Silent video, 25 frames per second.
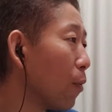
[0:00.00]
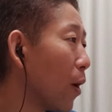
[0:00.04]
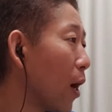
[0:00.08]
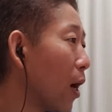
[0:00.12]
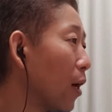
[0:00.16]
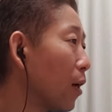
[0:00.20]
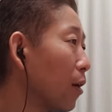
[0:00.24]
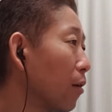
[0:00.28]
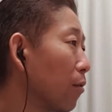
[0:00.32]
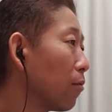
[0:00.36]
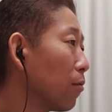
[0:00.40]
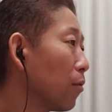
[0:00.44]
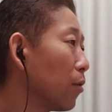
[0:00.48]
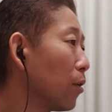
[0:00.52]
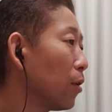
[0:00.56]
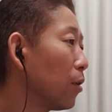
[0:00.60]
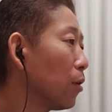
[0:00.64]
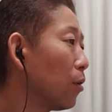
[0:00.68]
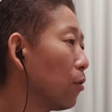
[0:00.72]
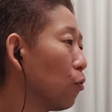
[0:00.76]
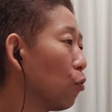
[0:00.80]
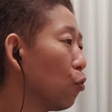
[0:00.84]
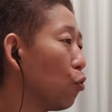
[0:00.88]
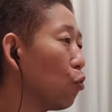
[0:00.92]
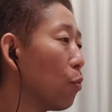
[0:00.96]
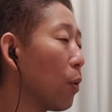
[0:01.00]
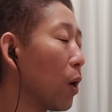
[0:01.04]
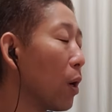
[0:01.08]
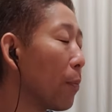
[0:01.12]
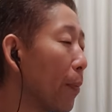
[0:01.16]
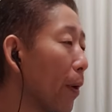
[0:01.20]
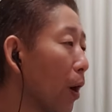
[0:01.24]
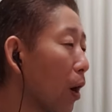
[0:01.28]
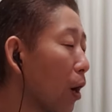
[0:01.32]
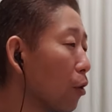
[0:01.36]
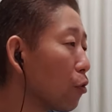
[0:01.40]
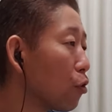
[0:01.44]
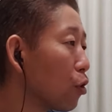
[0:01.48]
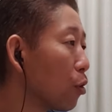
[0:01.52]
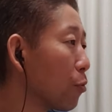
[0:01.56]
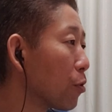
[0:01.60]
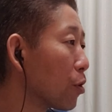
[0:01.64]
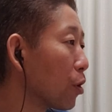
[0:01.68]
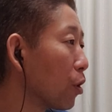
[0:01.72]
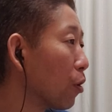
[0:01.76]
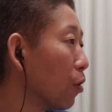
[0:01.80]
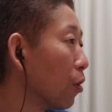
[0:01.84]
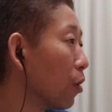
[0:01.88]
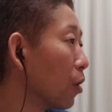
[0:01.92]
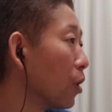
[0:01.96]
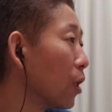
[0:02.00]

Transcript: まいうまいばっか言っちゃいましたけど